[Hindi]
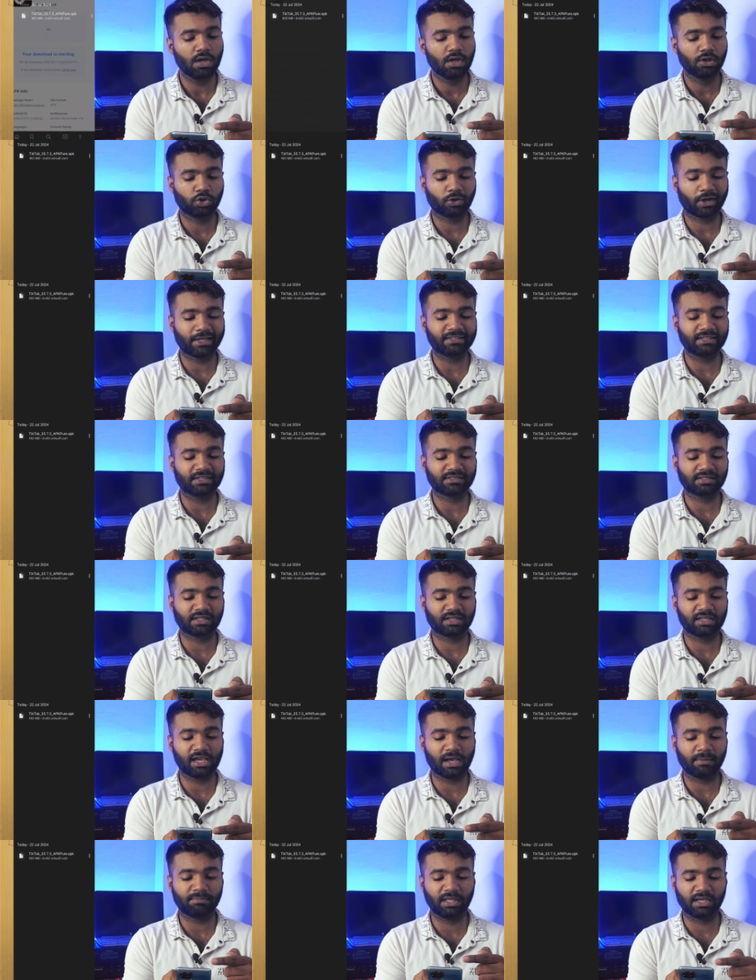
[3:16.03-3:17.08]
तो गाइज
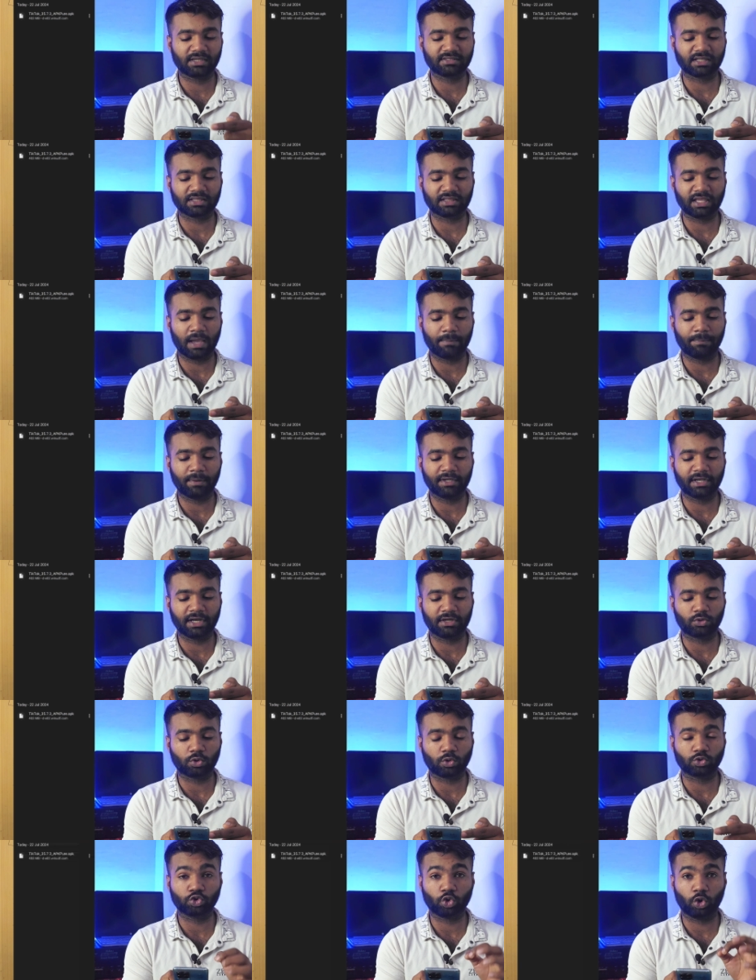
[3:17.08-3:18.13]
जैसे कि आप देख सकते हैं यहाँ पे
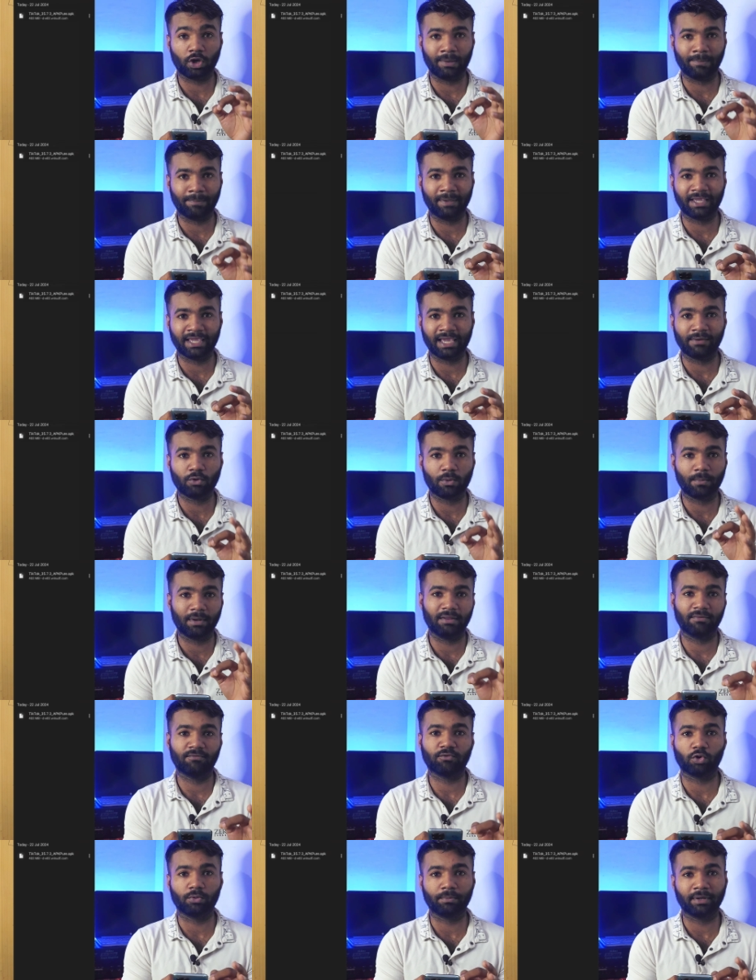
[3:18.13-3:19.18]
टिकटॉक जो एपी है वो
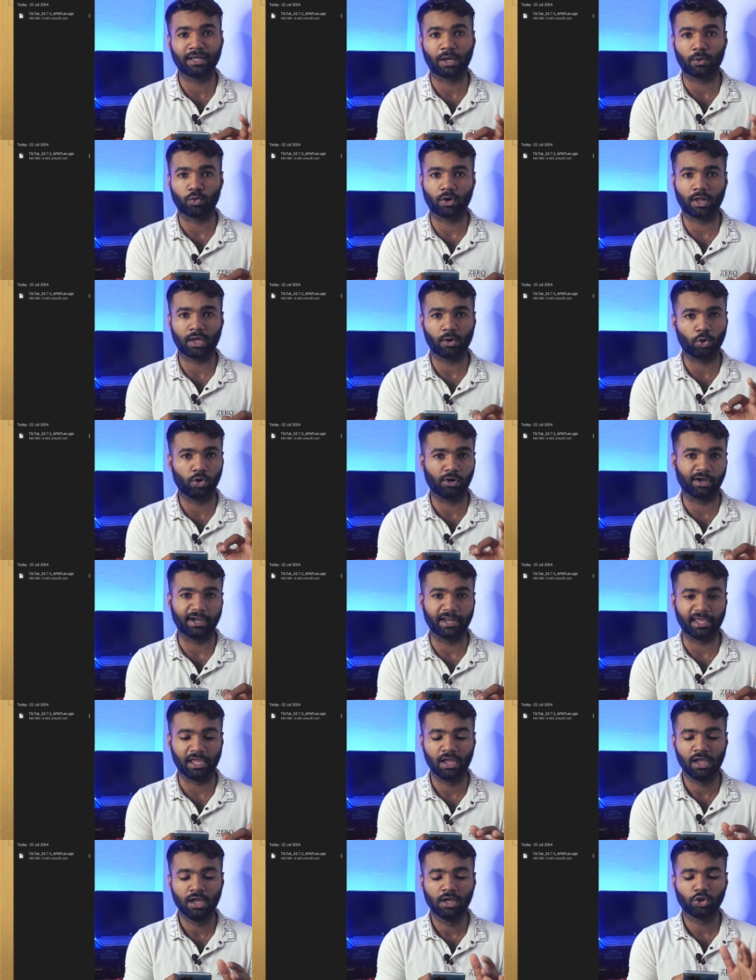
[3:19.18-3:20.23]
मेरे फोन में डाउनलोड है
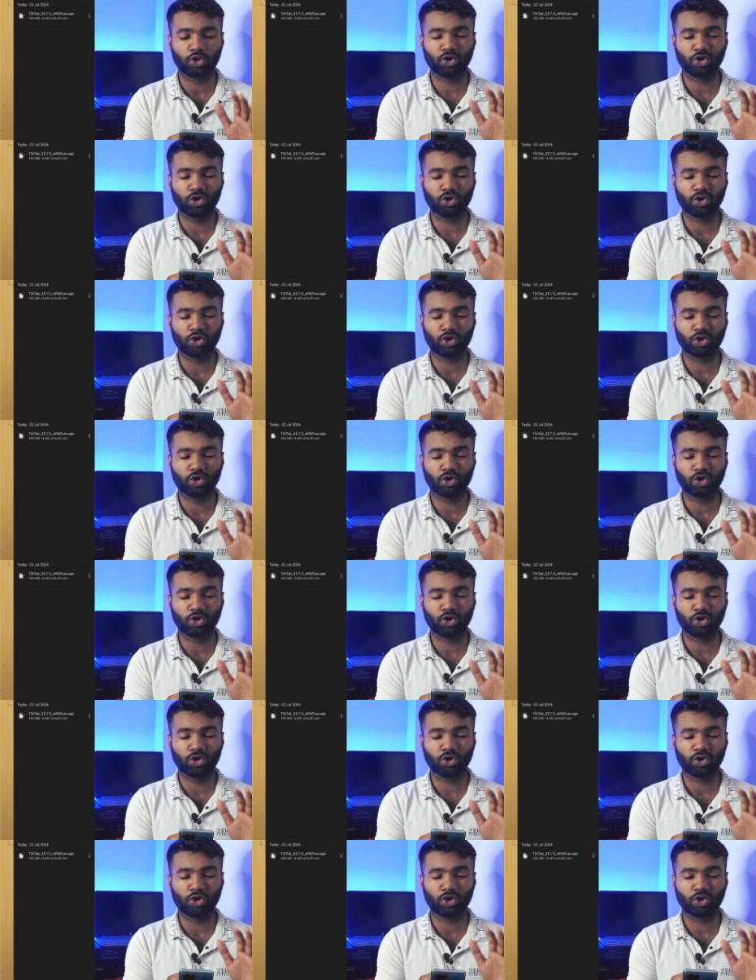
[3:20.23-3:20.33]
ऑलरेडी